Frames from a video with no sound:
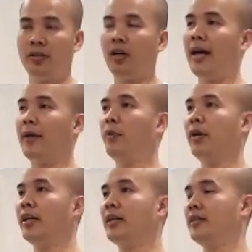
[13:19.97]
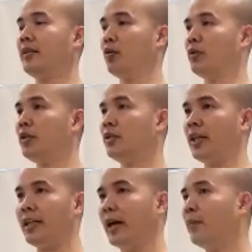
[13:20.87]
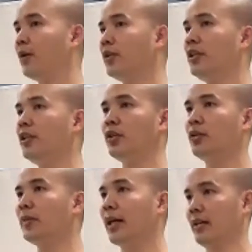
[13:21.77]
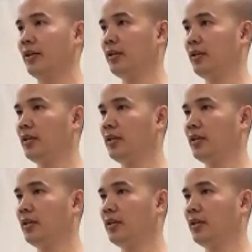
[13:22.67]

đó là Amway đã đầu tư tất cả mọi thứ cho chúng ta rồi